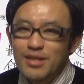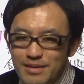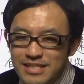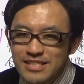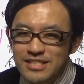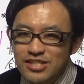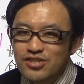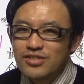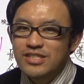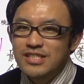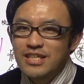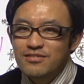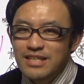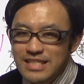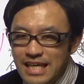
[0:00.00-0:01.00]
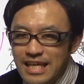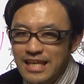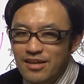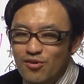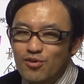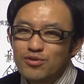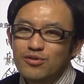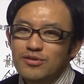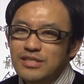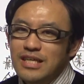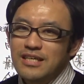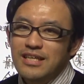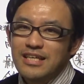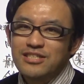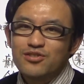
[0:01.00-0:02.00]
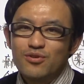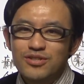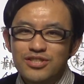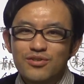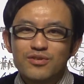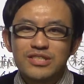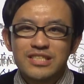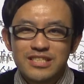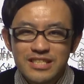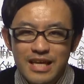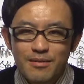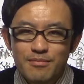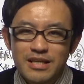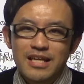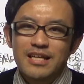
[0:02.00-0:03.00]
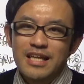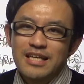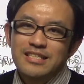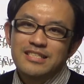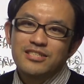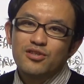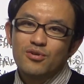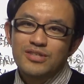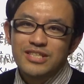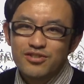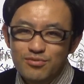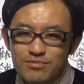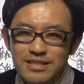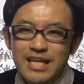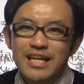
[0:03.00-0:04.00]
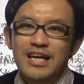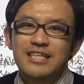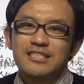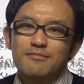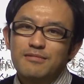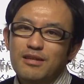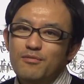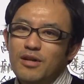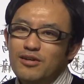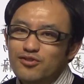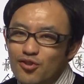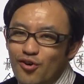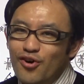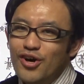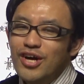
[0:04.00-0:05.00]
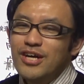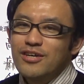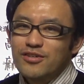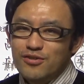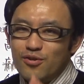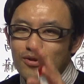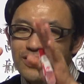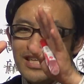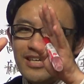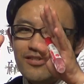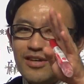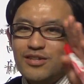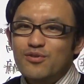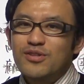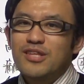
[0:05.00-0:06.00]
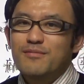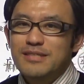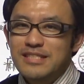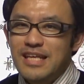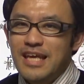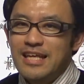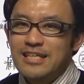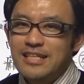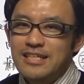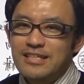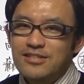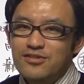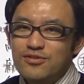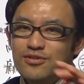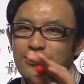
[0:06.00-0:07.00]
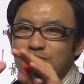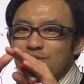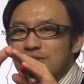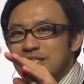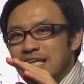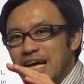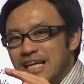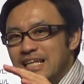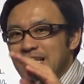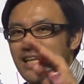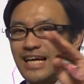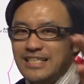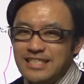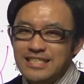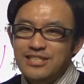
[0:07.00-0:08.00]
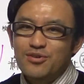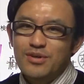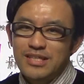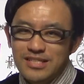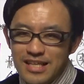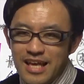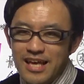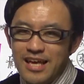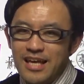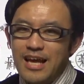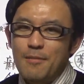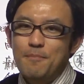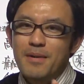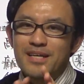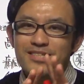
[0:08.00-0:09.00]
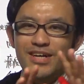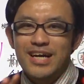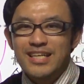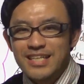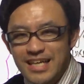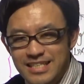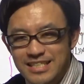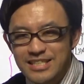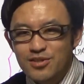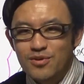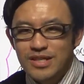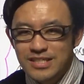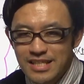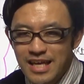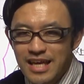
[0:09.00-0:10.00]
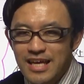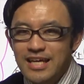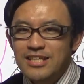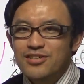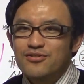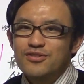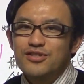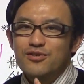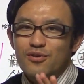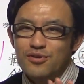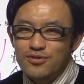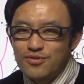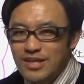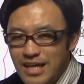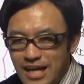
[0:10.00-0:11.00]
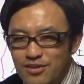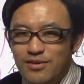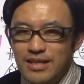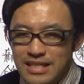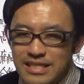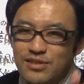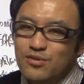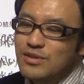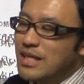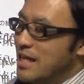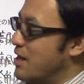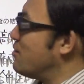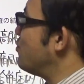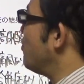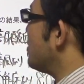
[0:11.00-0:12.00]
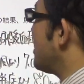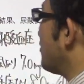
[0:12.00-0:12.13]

てます。ググってください。高尿酸血症治療診断みたいなね、治療基準みたいな感じで見てもらうと、フローチャートが載ってますね。痛風発作ありなしとかですね、合併症ありなしとかですね、9以上9以下とかね、そんなね、フロー